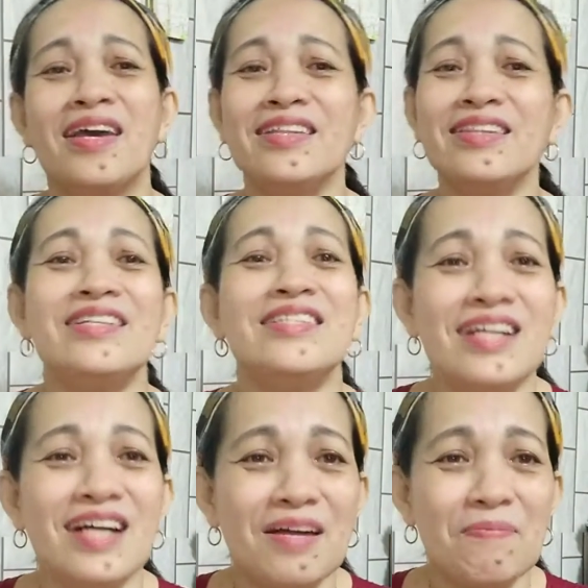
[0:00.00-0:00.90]
hindi siya
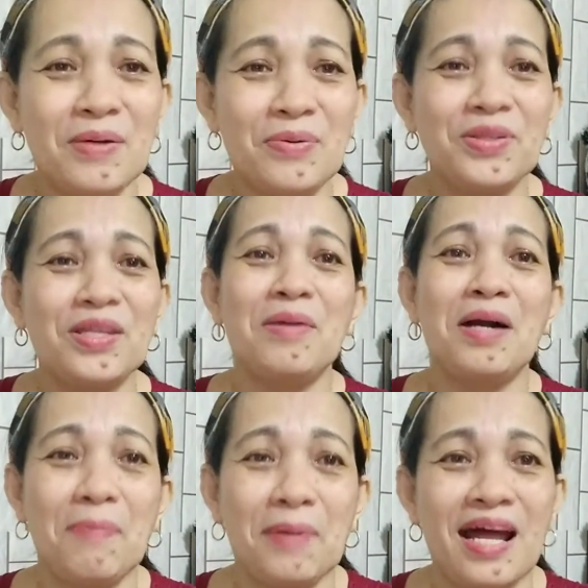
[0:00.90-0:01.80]
nakakapanood ng
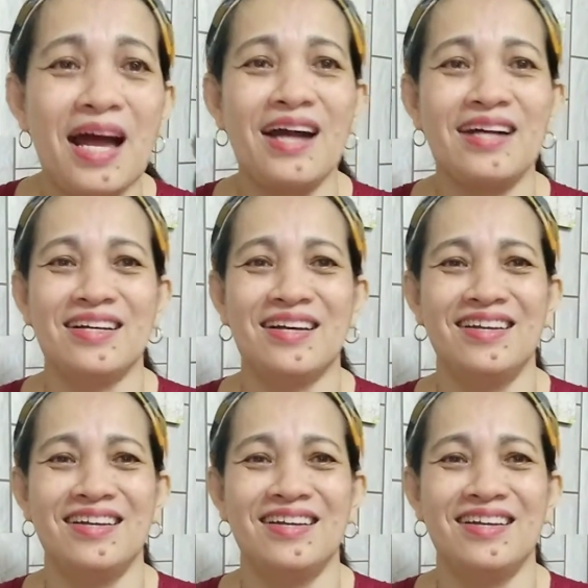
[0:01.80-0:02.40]
mga prank.